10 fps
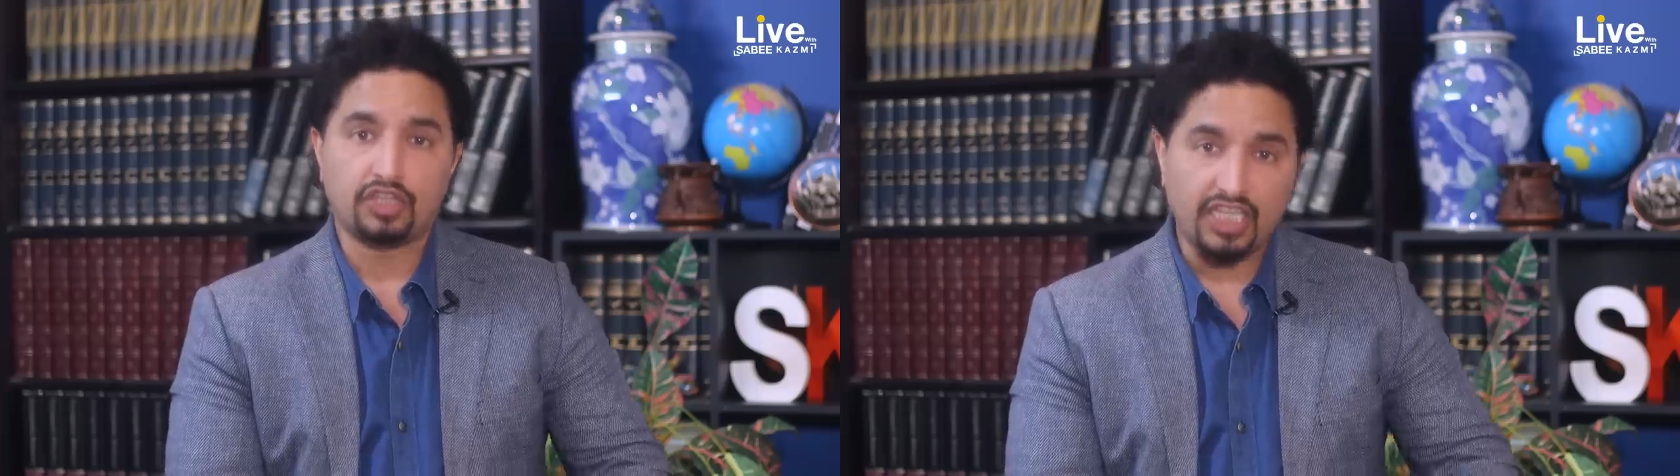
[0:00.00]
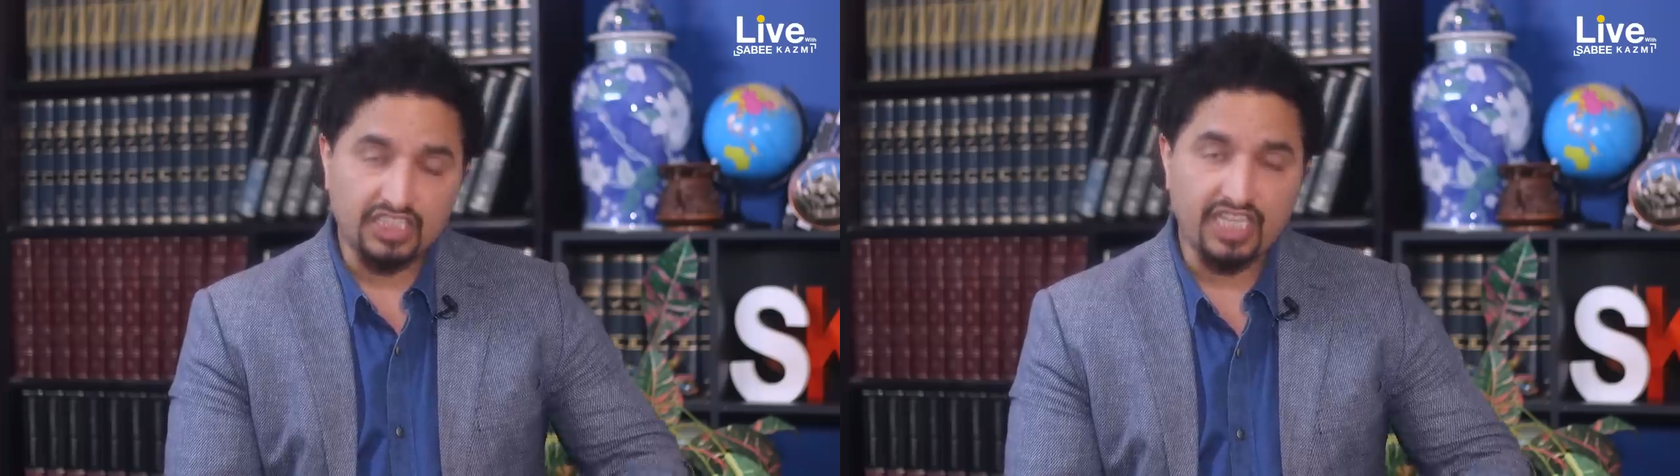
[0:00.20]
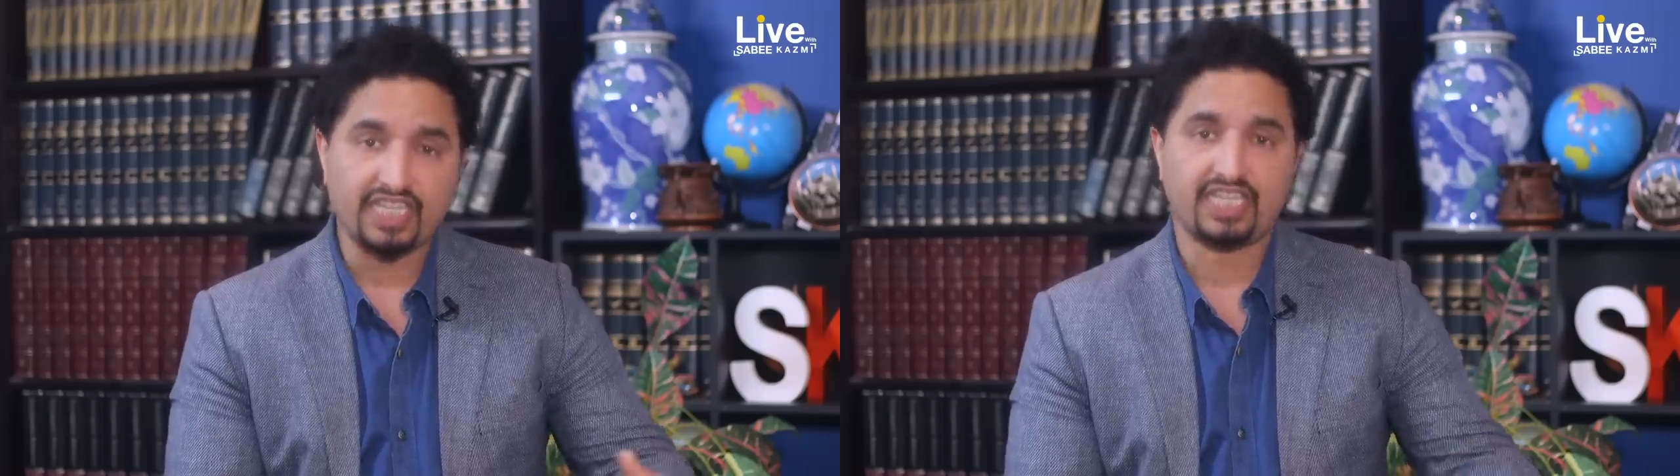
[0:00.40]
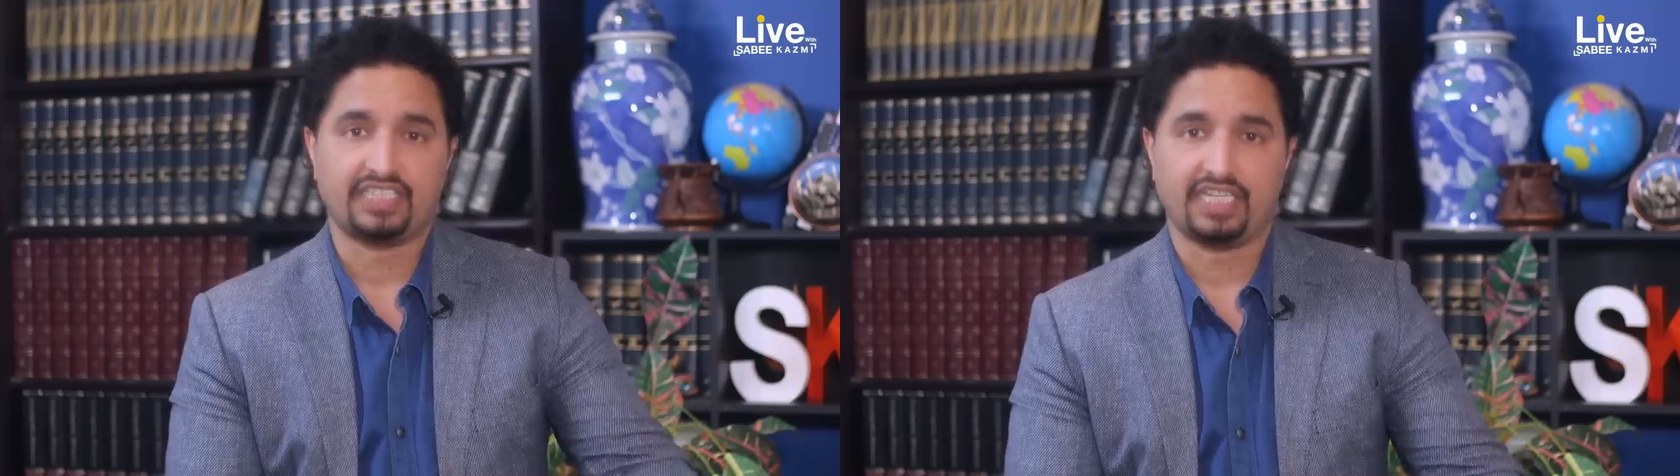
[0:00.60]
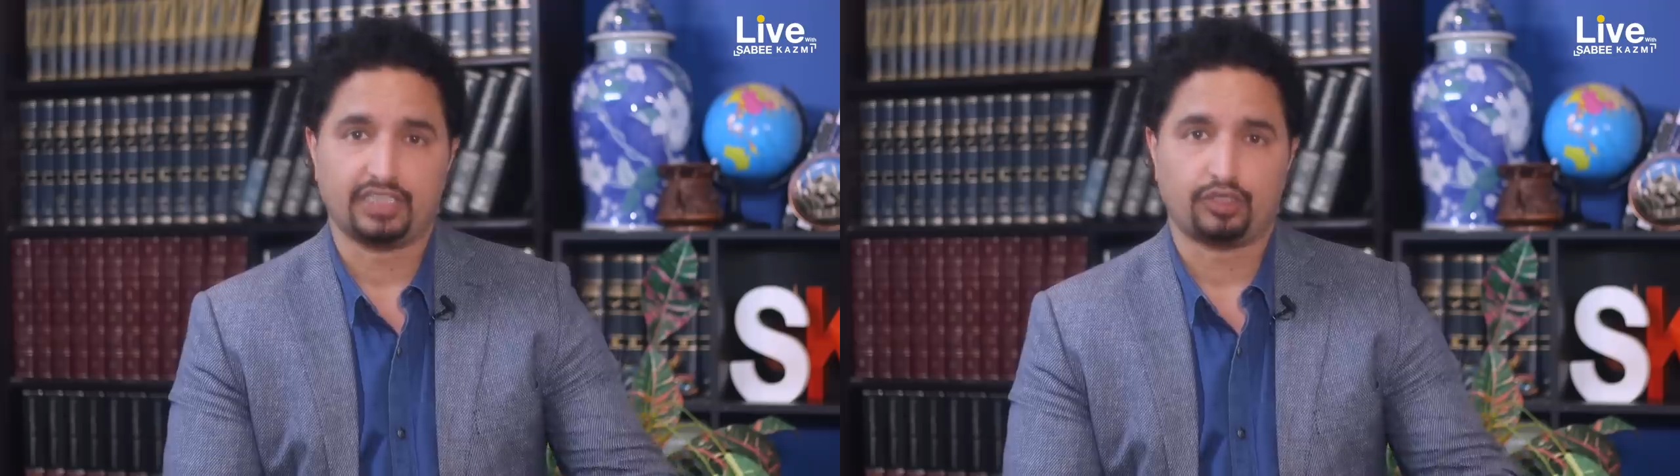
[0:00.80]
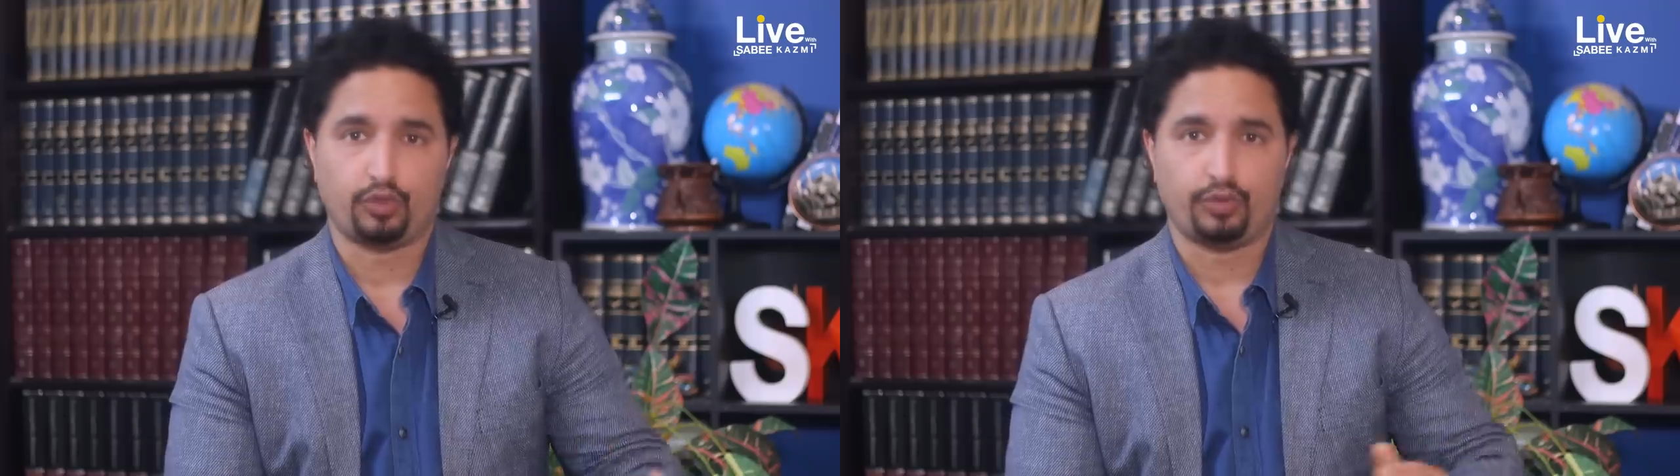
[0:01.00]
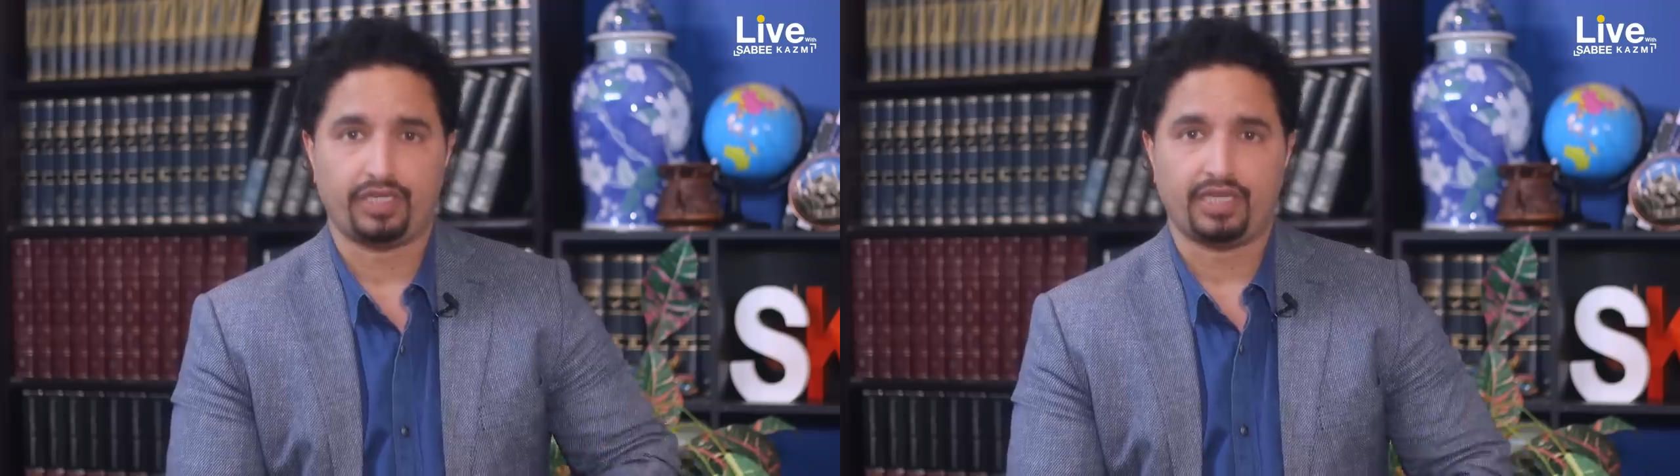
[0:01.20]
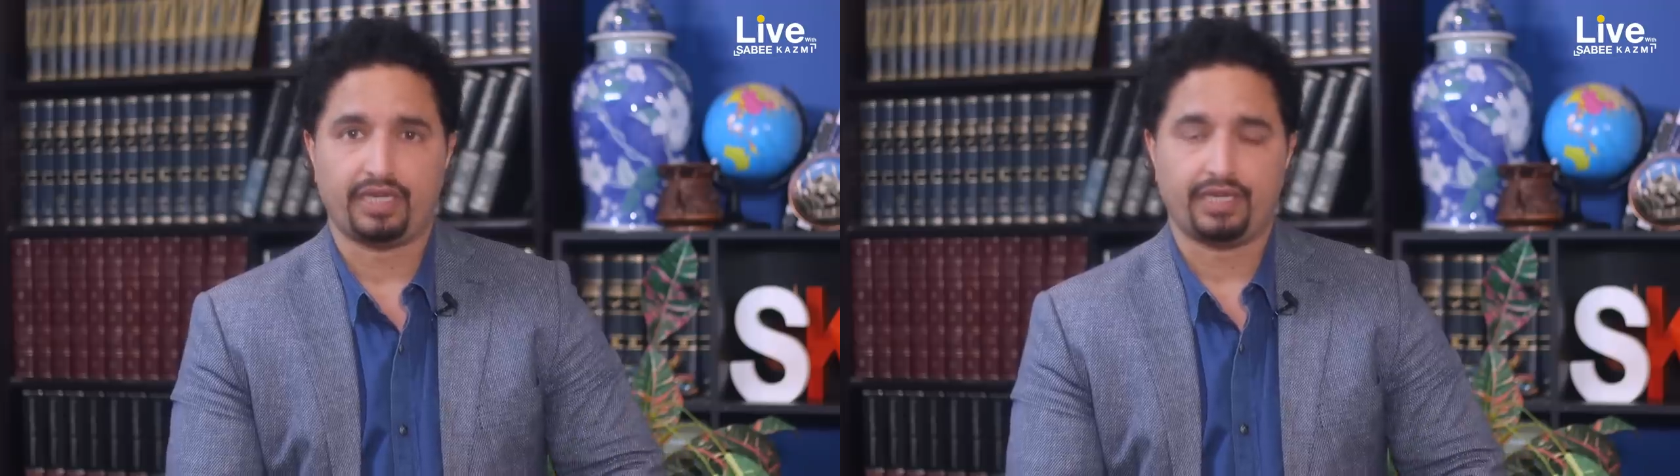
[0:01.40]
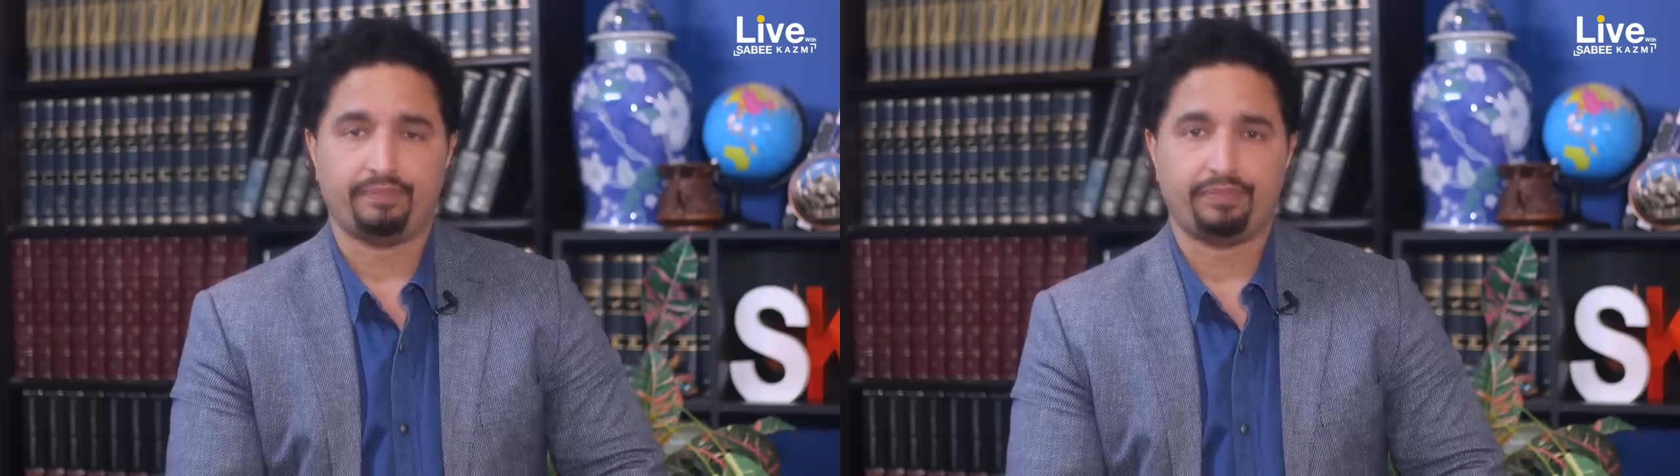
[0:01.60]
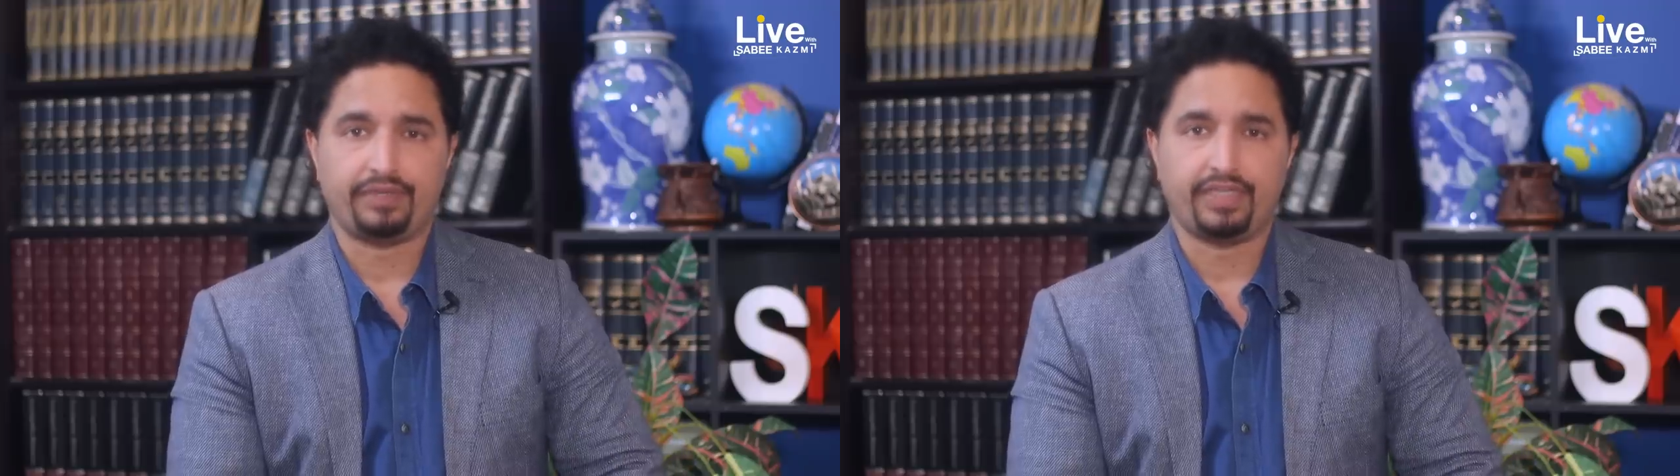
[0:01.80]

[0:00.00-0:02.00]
तीसरे दर्जे की सिक्योरिटी कर रहे हैं